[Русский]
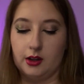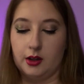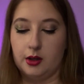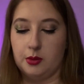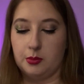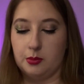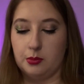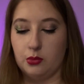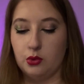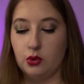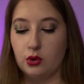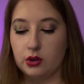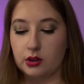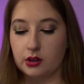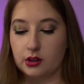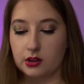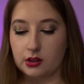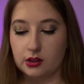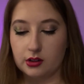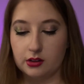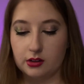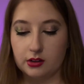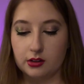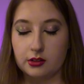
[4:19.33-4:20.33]
мог
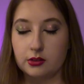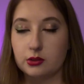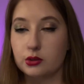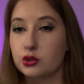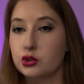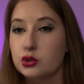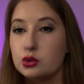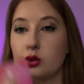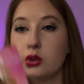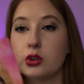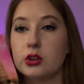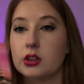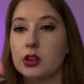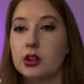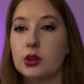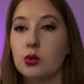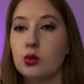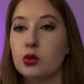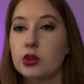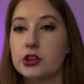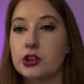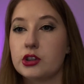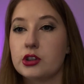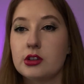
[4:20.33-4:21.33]
э, что-то
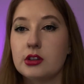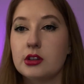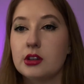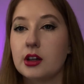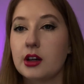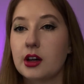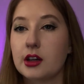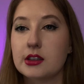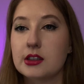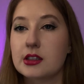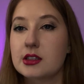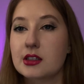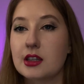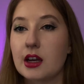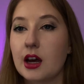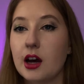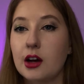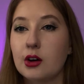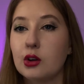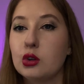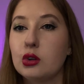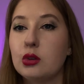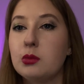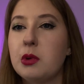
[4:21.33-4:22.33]
очень до конца
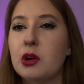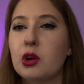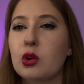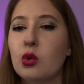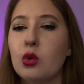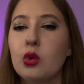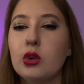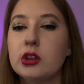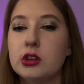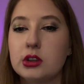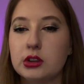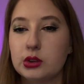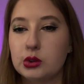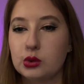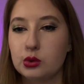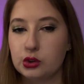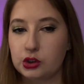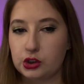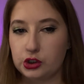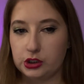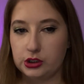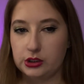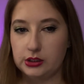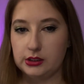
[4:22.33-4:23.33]
глубоко
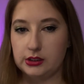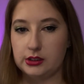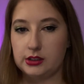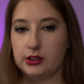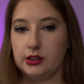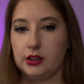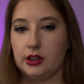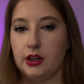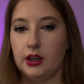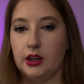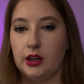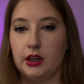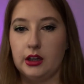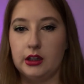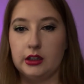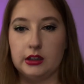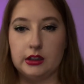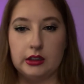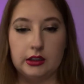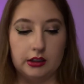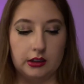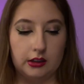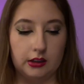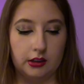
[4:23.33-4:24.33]
изучить.
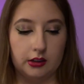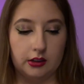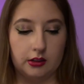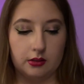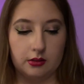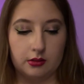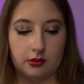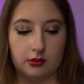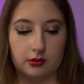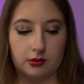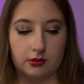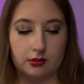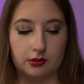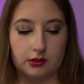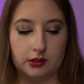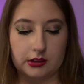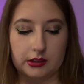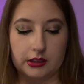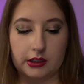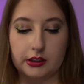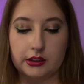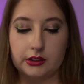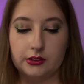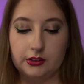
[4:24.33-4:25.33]
И,
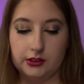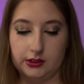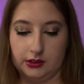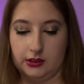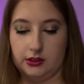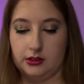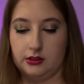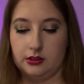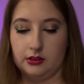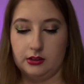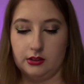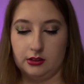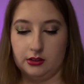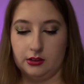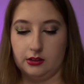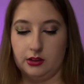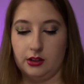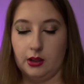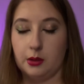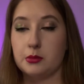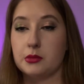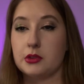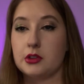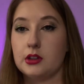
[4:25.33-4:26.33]
соответственно,
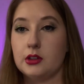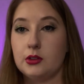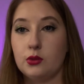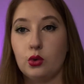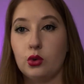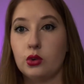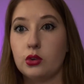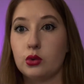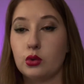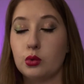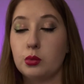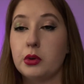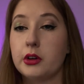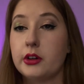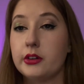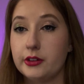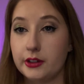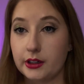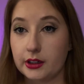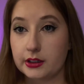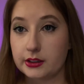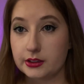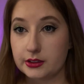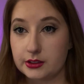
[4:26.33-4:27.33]
там за его, грубо
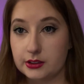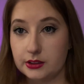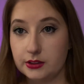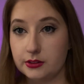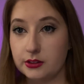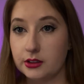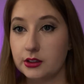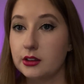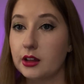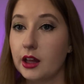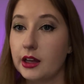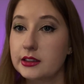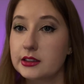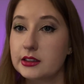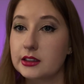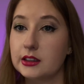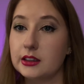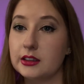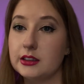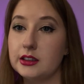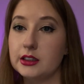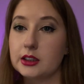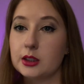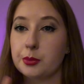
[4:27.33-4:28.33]
говоря, красивые глазки
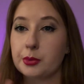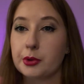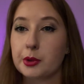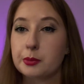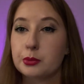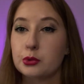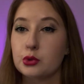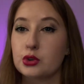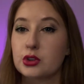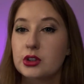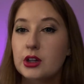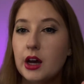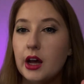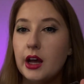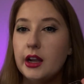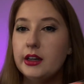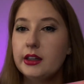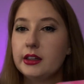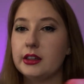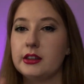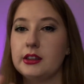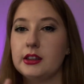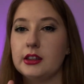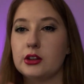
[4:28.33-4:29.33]
где-то
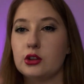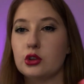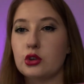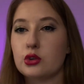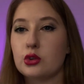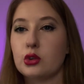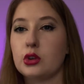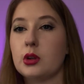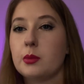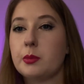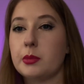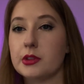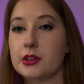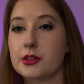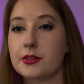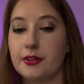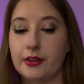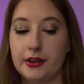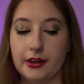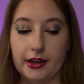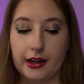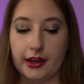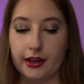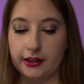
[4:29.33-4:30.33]
пропускали, где-то что-то
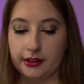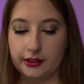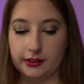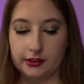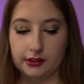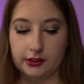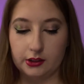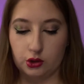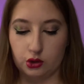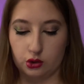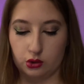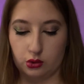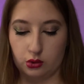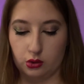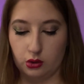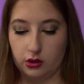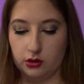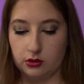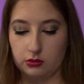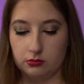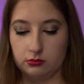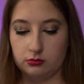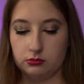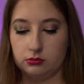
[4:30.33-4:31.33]
позволяли, и
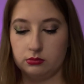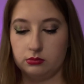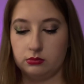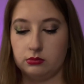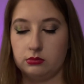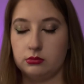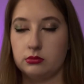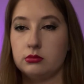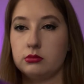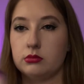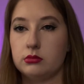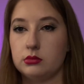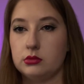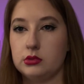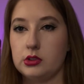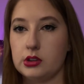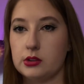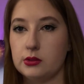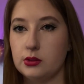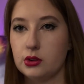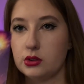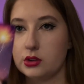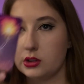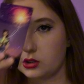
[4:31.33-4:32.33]
что? И
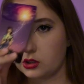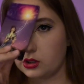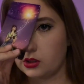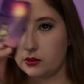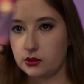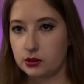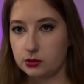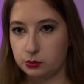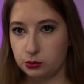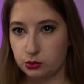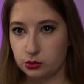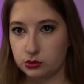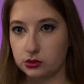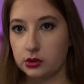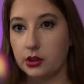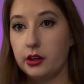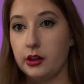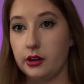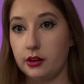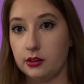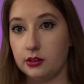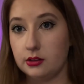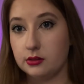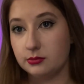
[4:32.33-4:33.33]
звездочка во лбу
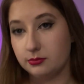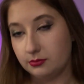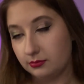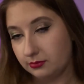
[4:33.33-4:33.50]
сгорела.